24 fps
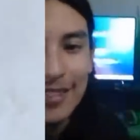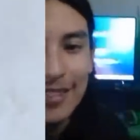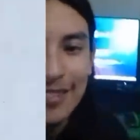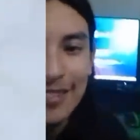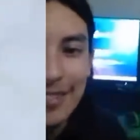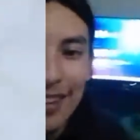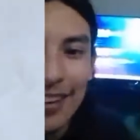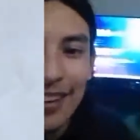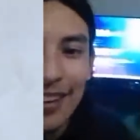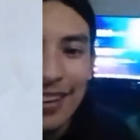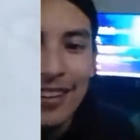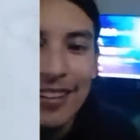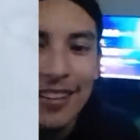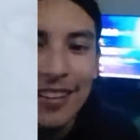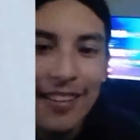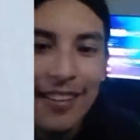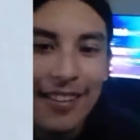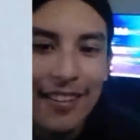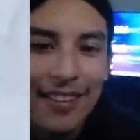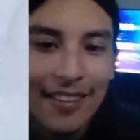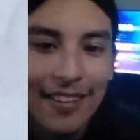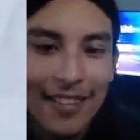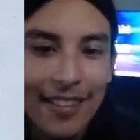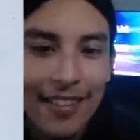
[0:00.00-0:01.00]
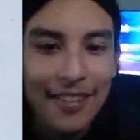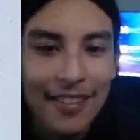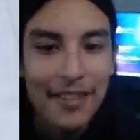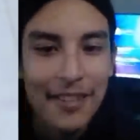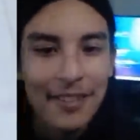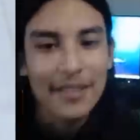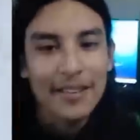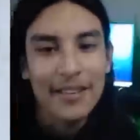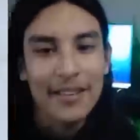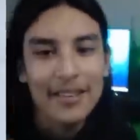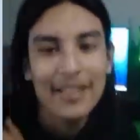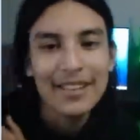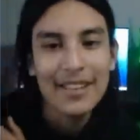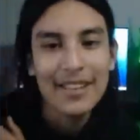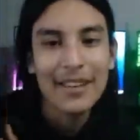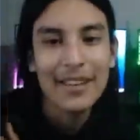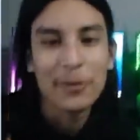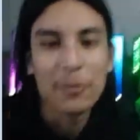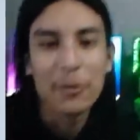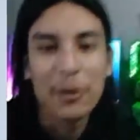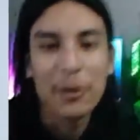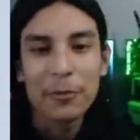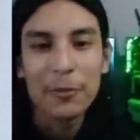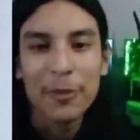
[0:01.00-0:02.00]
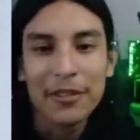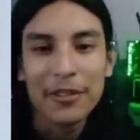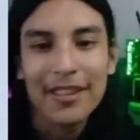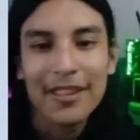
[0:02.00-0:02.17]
instalada y les voy a